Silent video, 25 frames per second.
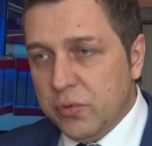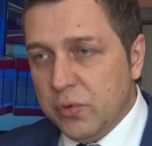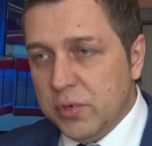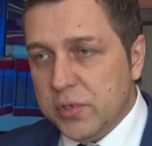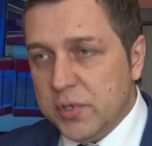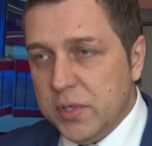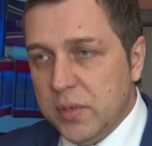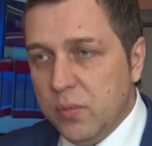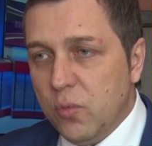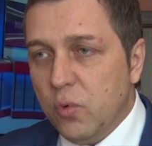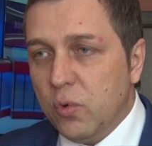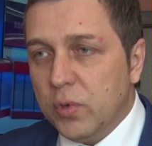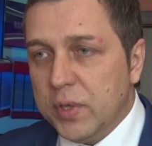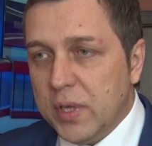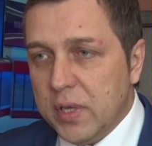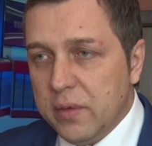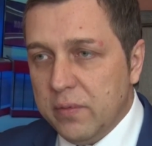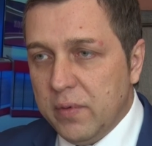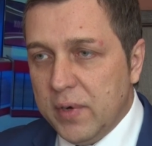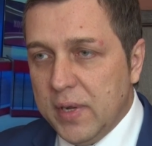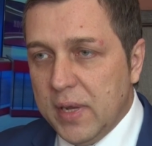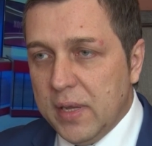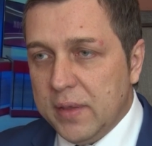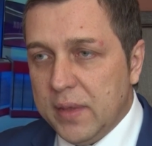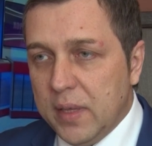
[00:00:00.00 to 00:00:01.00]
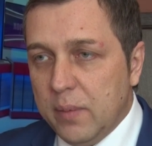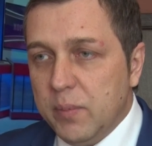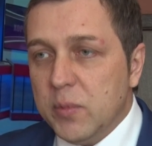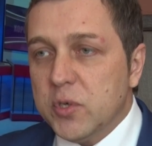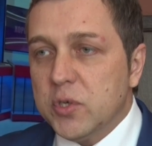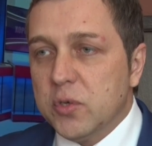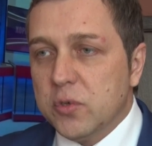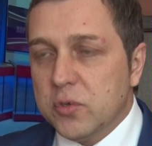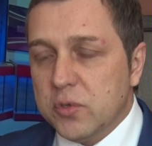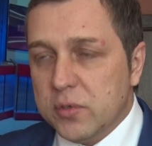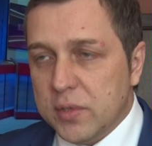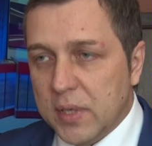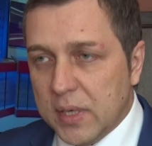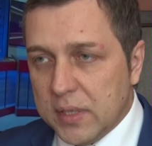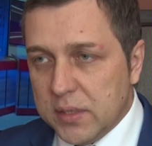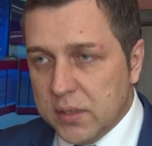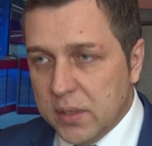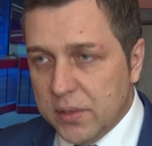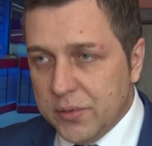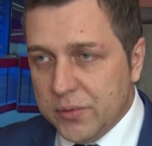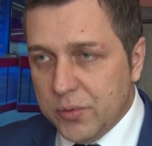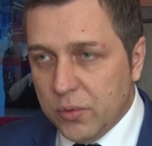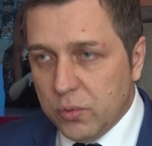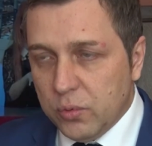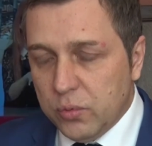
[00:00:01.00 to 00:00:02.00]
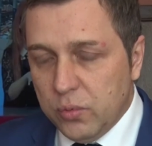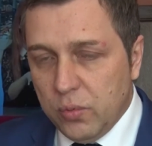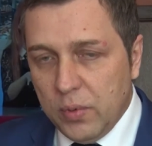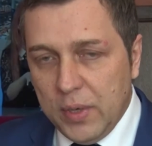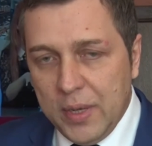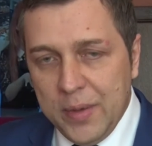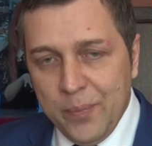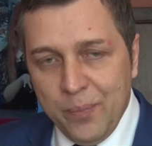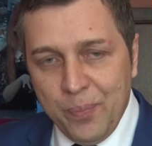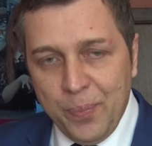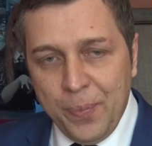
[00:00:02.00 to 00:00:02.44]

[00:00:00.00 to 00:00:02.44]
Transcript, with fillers: то есть не могут они влиять на межгосударственные структуры,